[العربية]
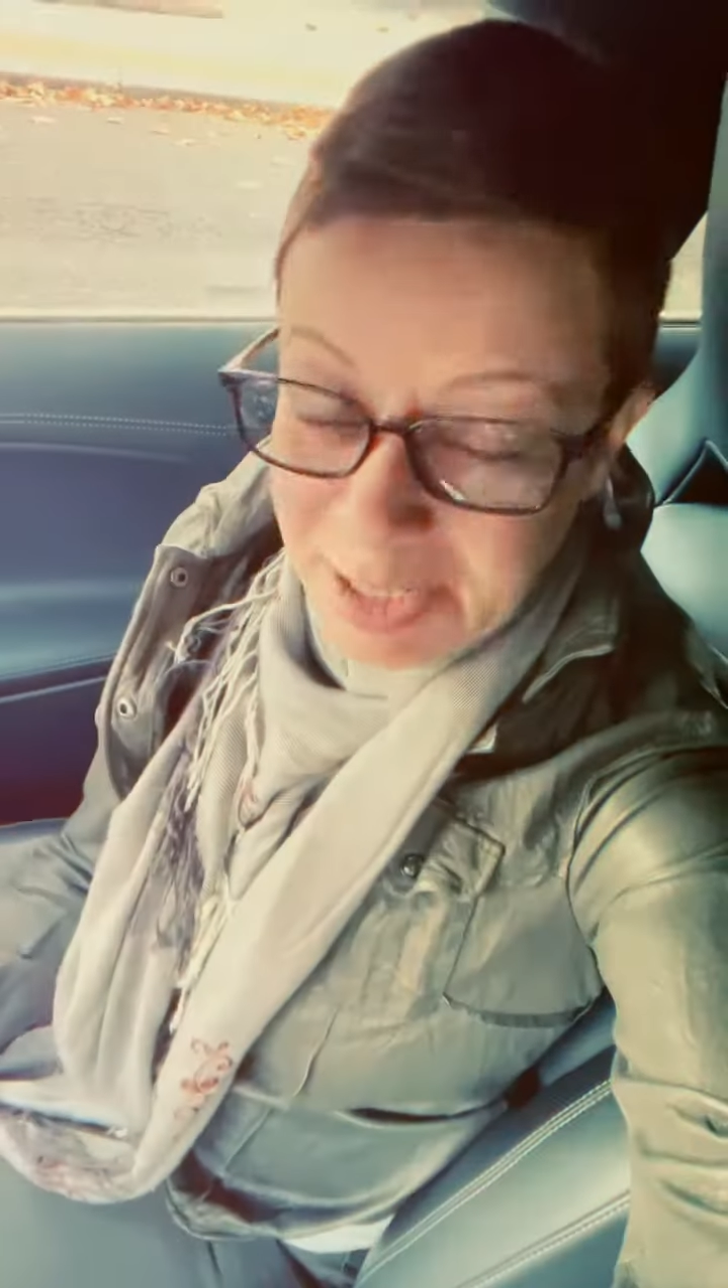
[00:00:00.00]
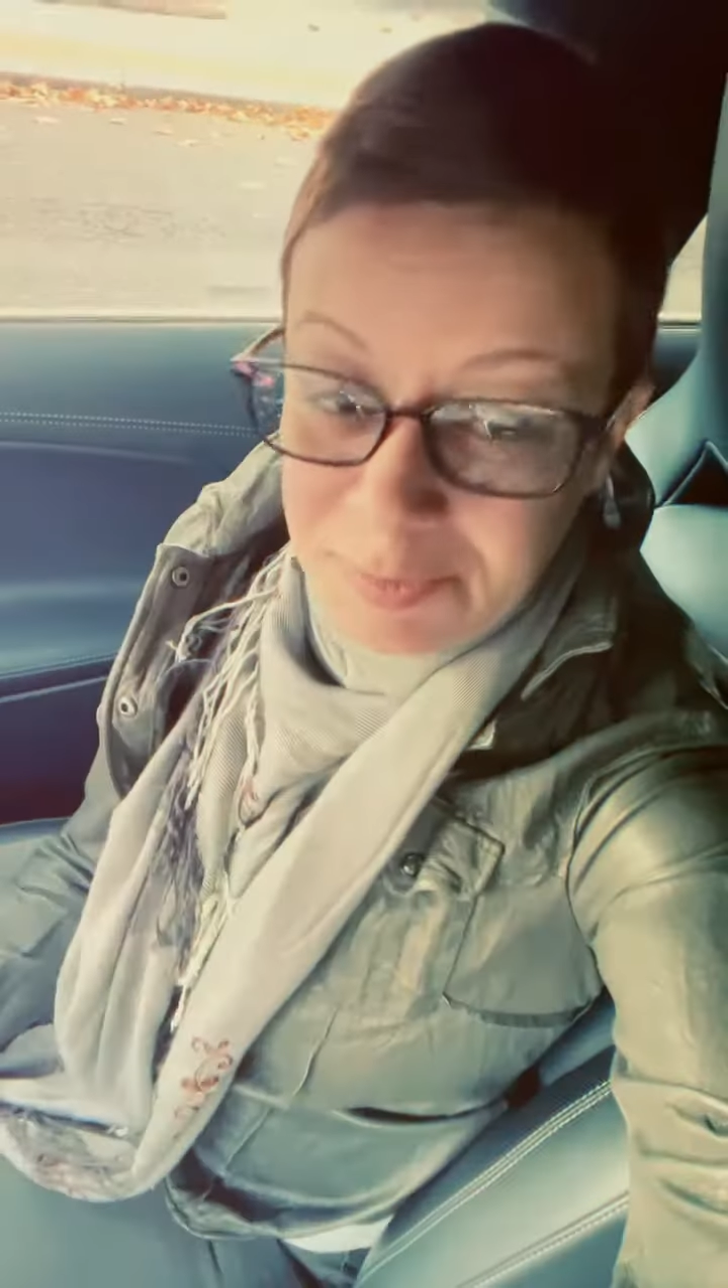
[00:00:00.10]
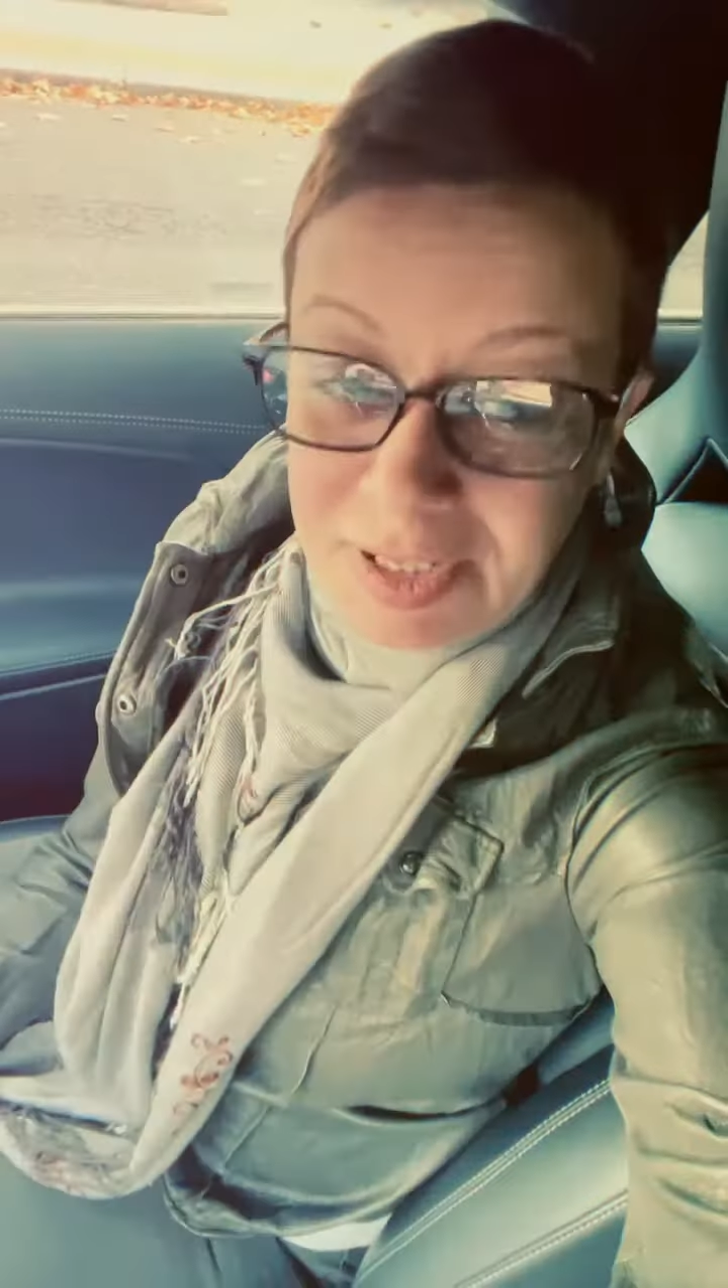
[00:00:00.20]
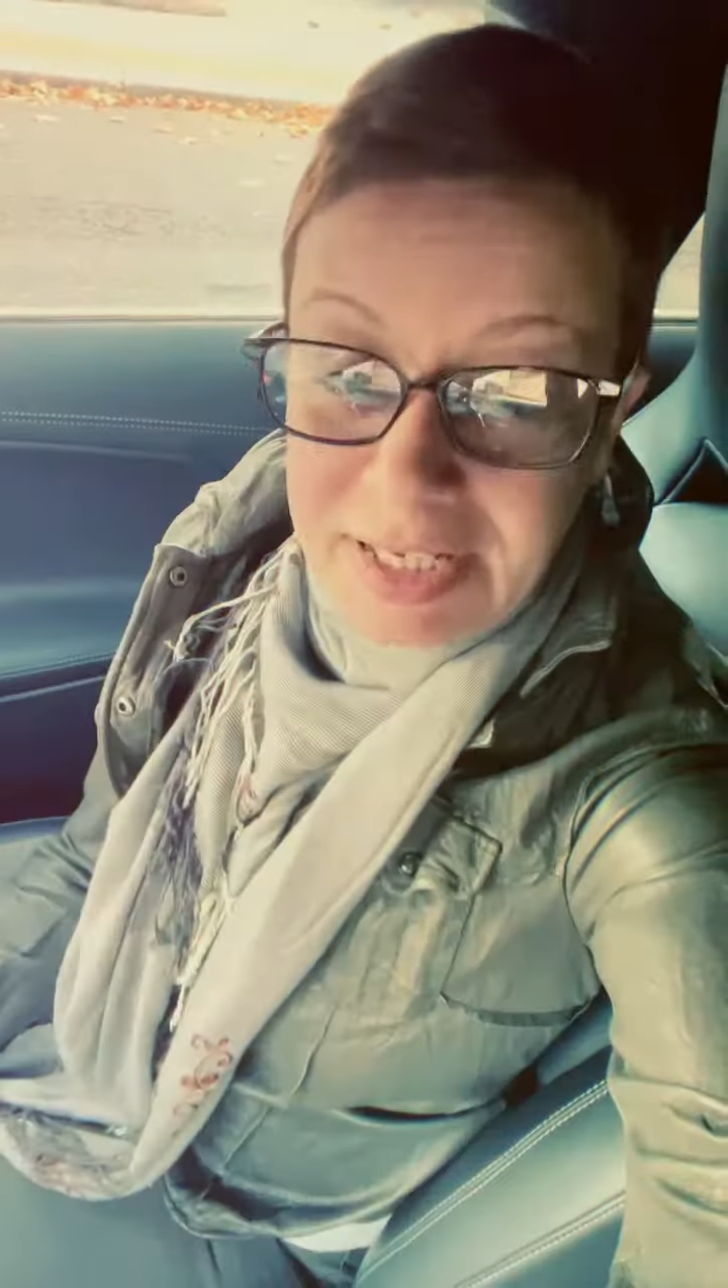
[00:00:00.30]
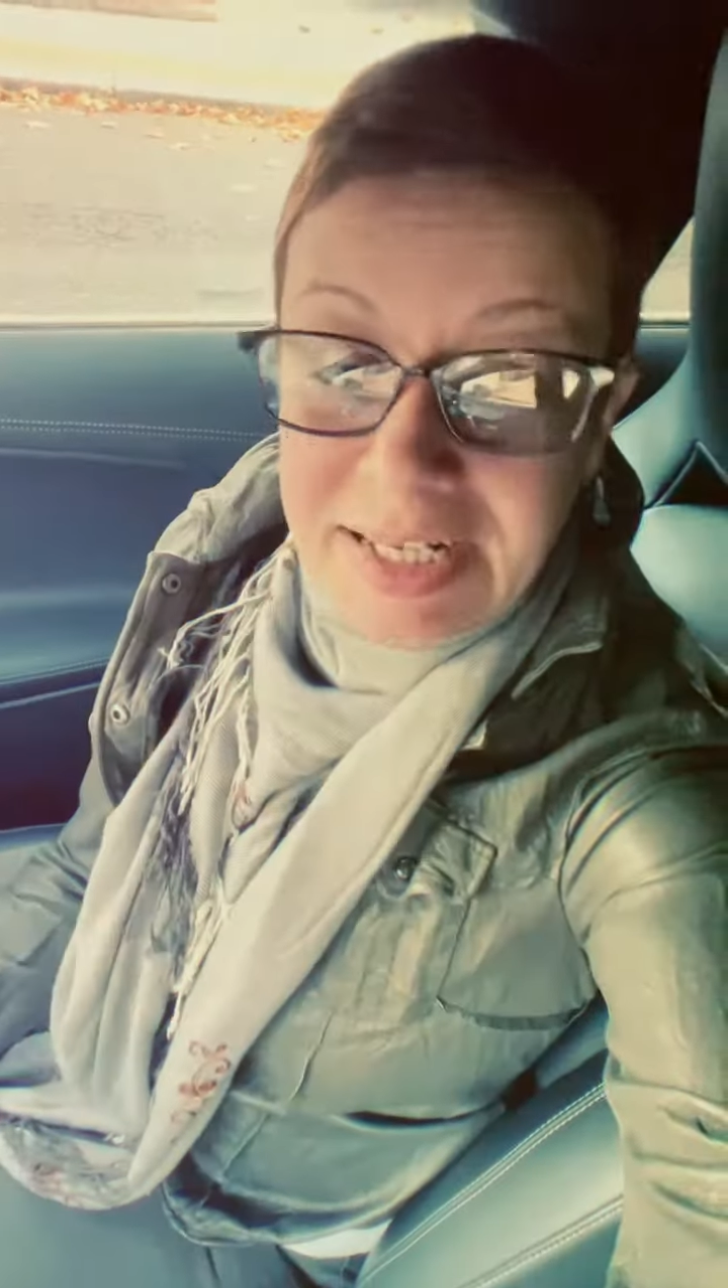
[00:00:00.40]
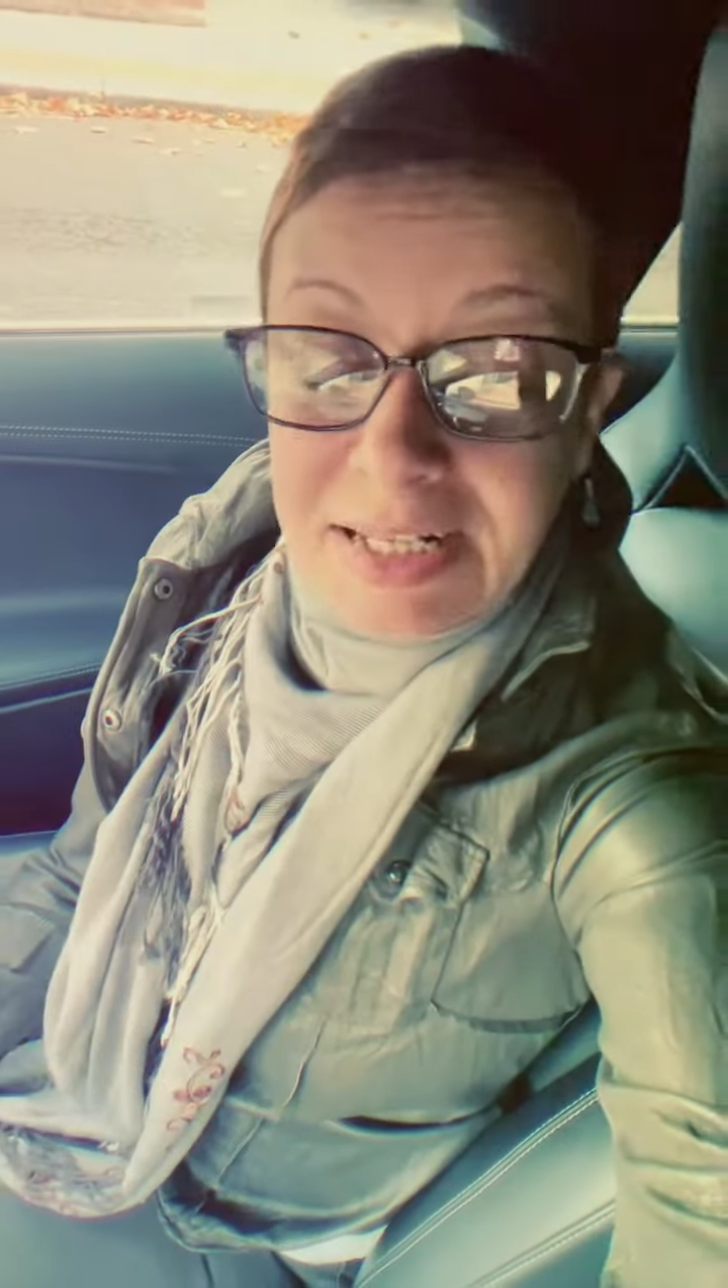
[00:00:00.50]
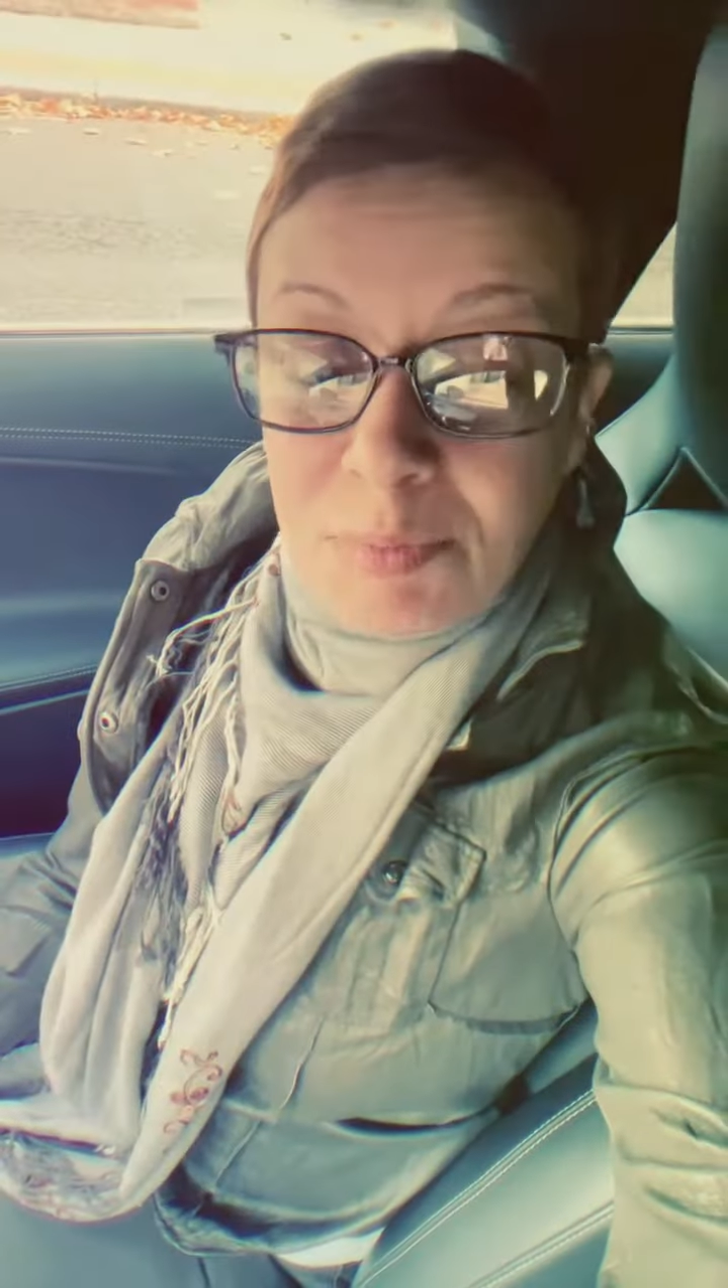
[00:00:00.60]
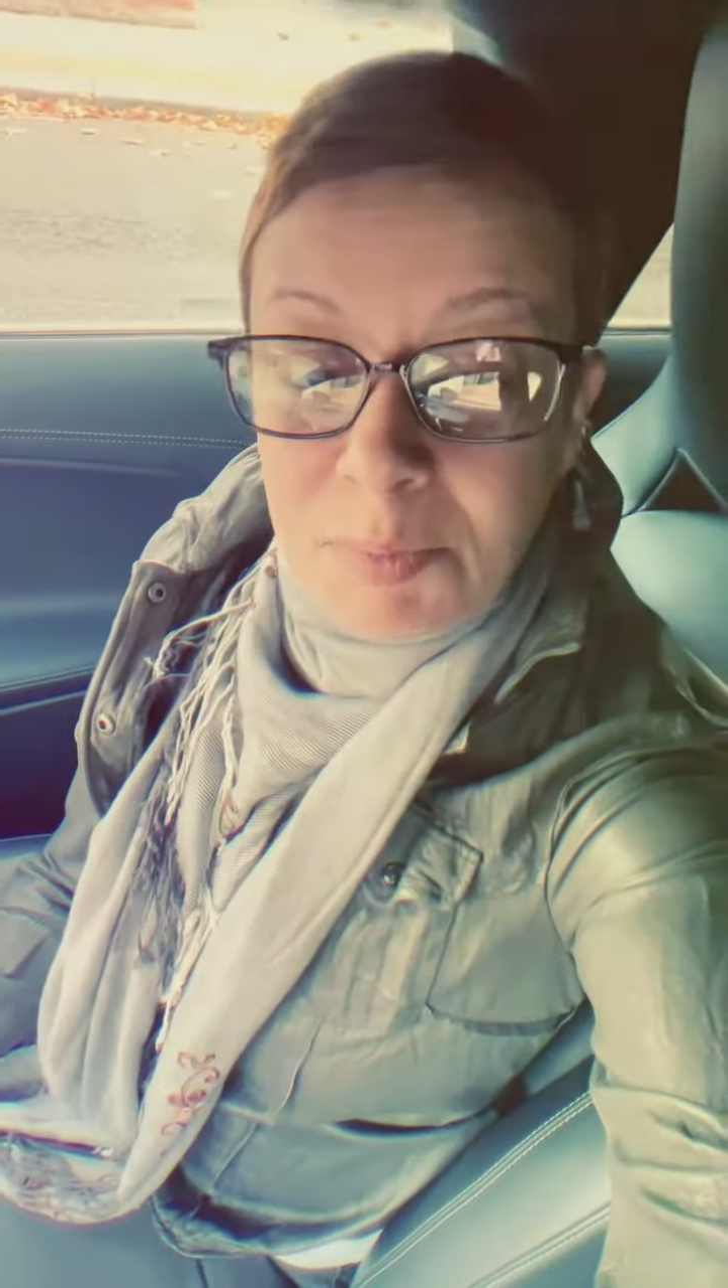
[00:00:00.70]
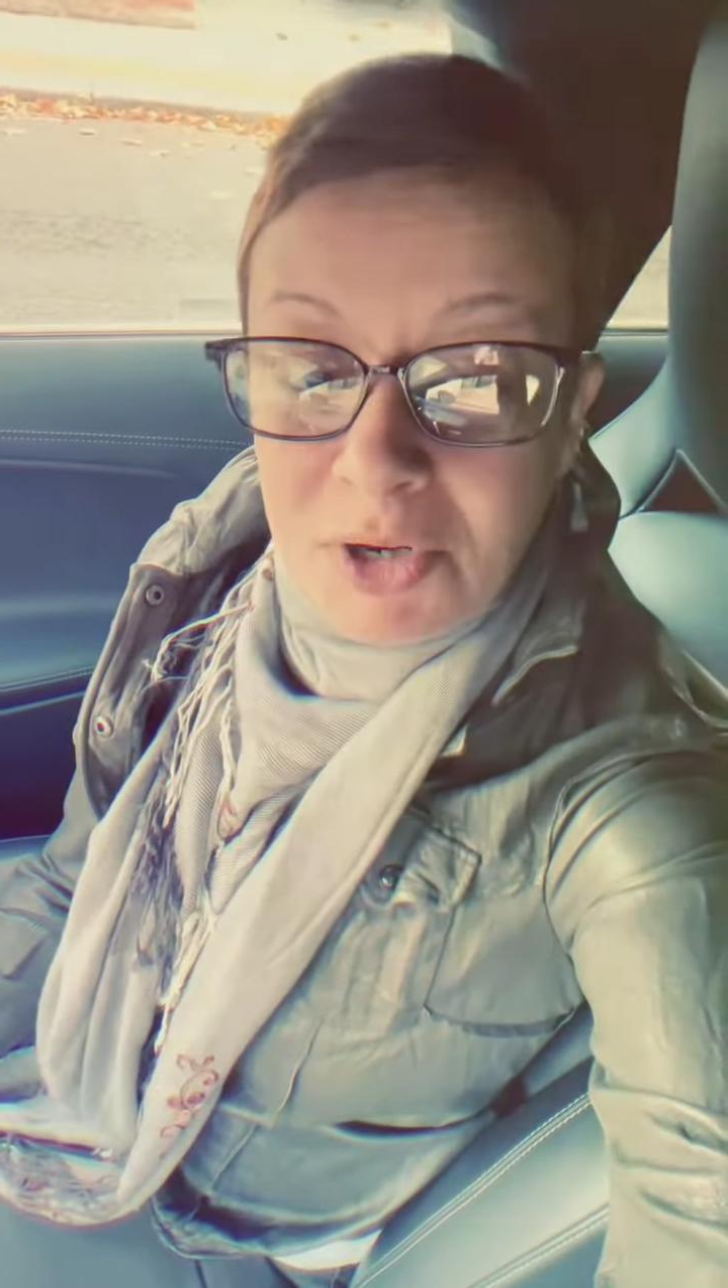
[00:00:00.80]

فاكرين لما